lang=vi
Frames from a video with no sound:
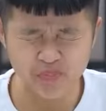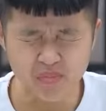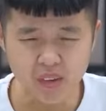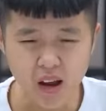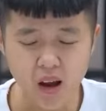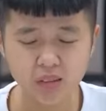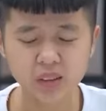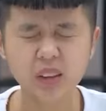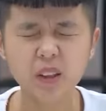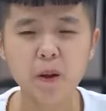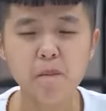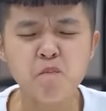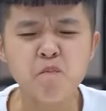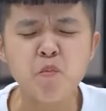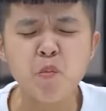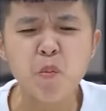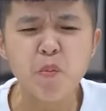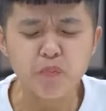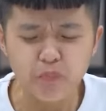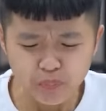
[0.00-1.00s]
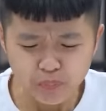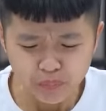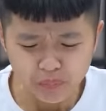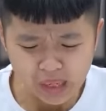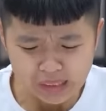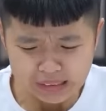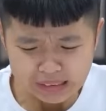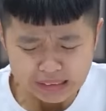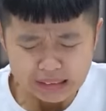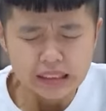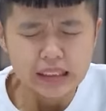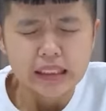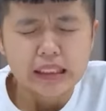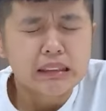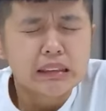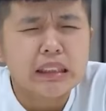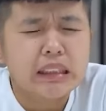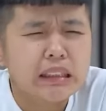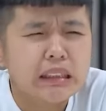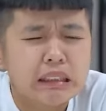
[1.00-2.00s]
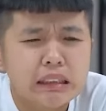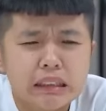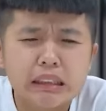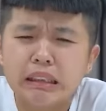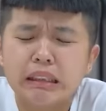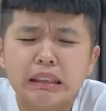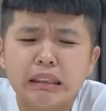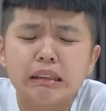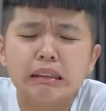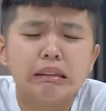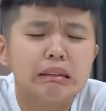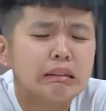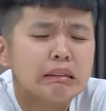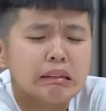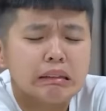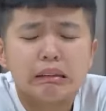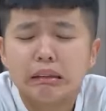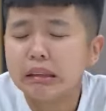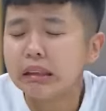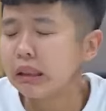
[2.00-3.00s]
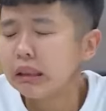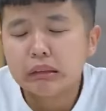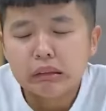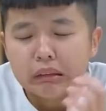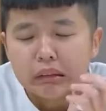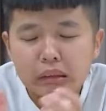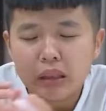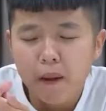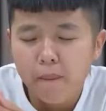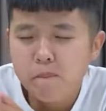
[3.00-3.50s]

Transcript: vị của nó không tồi nhưng mình không thể ăn đến cái thứ hai được